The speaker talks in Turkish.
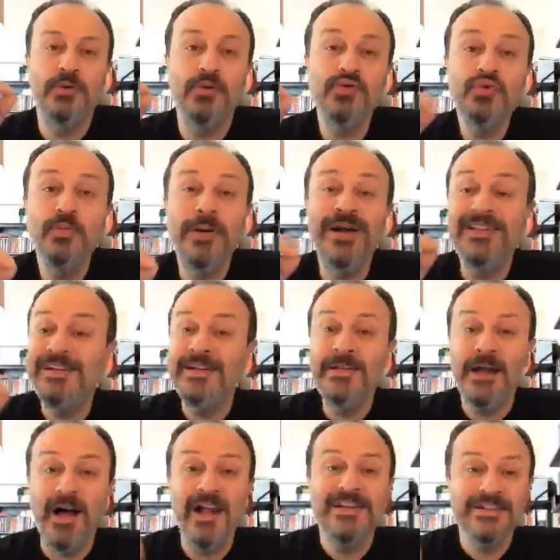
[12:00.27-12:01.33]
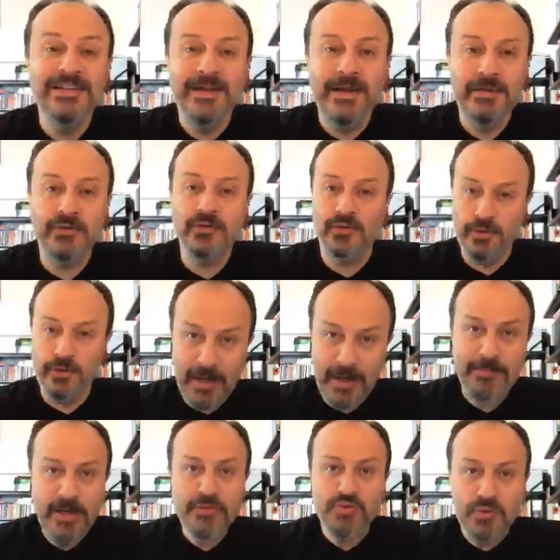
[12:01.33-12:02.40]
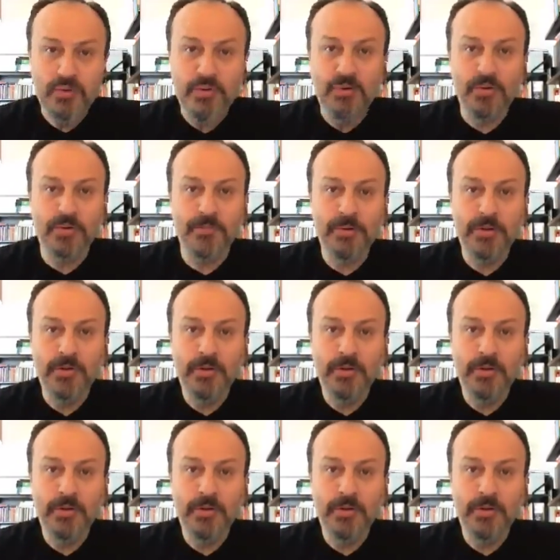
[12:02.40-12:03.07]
Subayların altına yatırılıyor. Bak ben söylüyorum.